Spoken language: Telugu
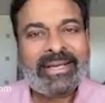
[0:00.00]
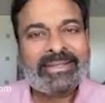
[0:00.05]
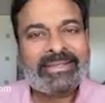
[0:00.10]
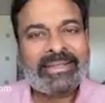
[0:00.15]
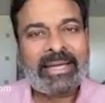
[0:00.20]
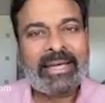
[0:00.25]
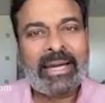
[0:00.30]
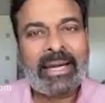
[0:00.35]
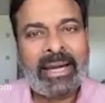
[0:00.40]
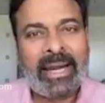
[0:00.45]

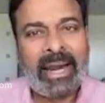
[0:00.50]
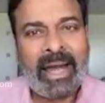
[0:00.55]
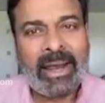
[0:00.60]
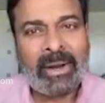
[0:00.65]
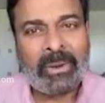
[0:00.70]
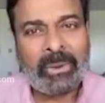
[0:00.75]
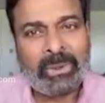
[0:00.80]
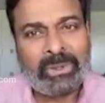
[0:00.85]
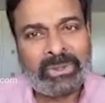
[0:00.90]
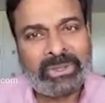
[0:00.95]
తనని
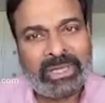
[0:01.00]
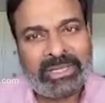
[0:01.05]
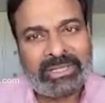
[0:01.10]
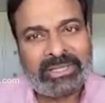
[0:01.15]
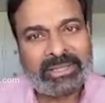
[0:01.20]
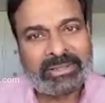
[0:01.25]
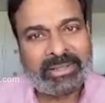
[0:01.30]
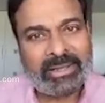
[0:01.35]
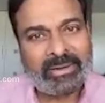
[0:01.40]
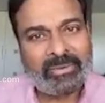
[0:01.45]
నాయకుడిని
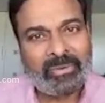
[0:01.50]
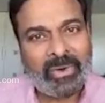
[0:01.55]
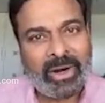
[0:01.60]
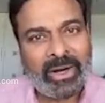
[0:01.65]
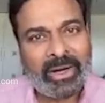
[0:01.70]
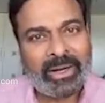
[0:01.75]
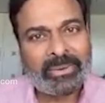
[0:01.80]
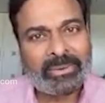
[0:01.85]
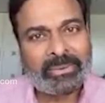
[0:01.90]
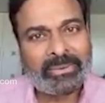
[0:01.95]
చేసిన తన
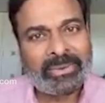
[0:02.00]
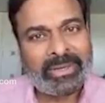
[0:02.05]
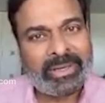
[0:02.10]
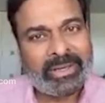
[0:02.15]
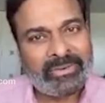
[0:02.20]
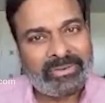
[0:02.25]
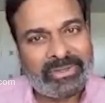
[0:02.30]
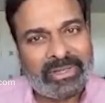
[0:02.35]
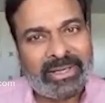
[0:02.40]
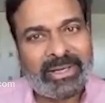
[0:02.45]
వాళ్లను ఈ
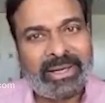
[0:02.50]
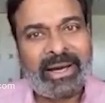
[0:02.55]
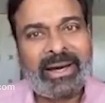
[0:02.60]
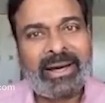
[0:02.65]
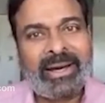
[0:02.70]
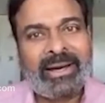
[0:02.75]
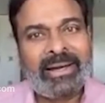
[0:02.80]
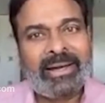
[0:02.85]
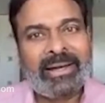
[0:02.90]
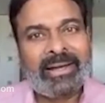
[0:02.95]
విధంగా
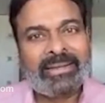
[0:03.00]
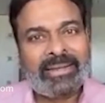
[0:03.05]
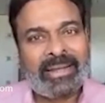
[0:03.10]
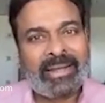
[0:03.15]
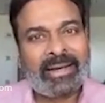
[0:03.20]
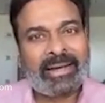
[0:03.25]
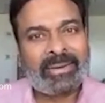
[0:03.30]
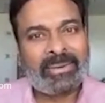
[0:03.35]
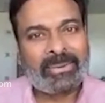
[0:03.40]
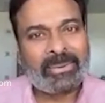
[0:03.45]

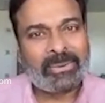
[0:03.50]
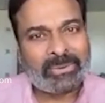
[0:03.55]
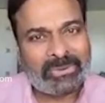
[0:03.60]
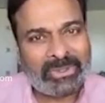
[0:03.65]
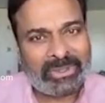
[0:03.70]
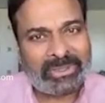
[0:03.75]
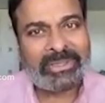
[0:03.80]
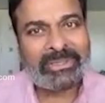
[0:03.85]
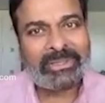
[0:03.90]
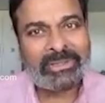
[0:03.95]
తన
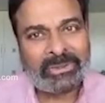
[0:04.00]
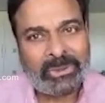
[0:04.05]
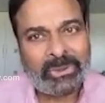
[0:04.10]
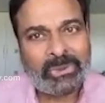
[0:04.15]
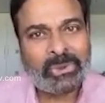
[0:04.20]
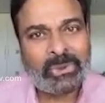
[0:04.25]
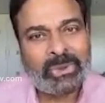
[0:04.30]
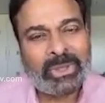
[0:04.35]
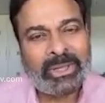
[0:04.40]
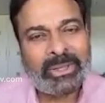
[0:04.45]
కృతజ్ఞత
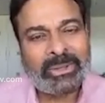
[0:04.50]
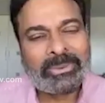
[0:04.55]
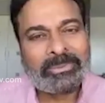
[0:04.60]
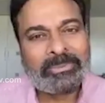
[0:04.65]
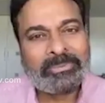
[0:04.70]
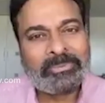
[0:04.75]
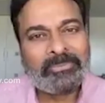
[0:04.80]
తీర్చుకున్నాడు